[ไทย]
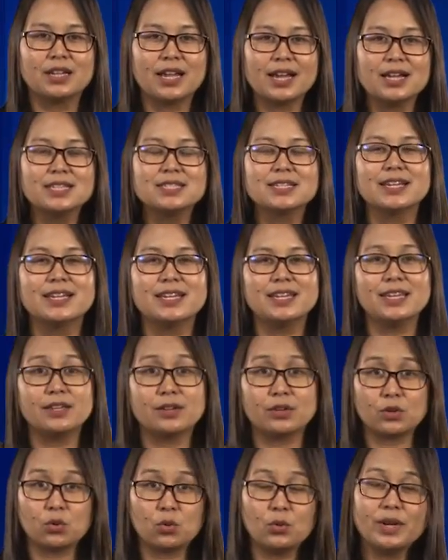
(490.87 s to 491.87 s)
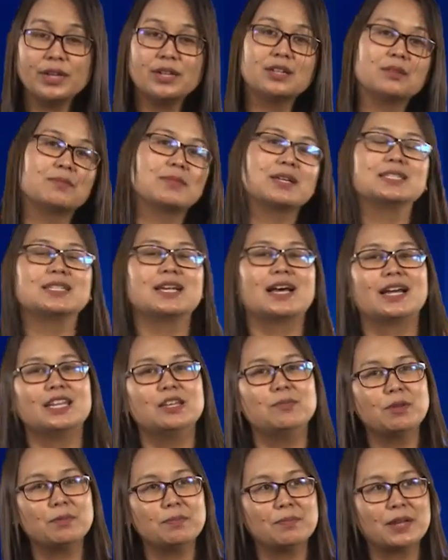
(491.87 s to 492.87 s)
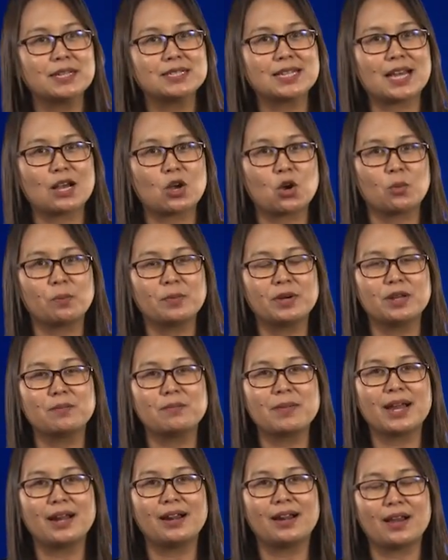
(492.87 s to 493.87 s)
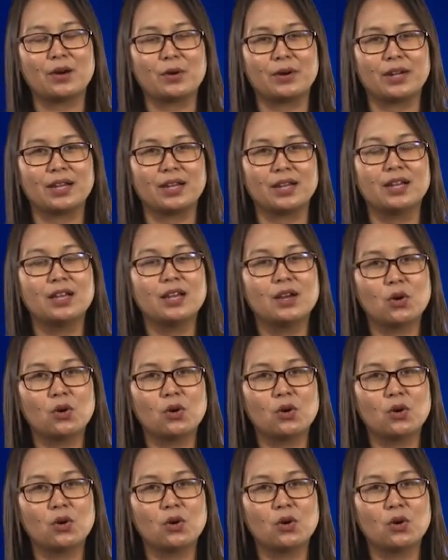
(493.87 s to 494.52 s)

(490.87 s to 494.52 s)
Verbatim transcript: ถ้าจะให้ดีรู้อีกหนึ่งภาษาที่เป็นภาษาของเพื่อนบ้านเรานะคะ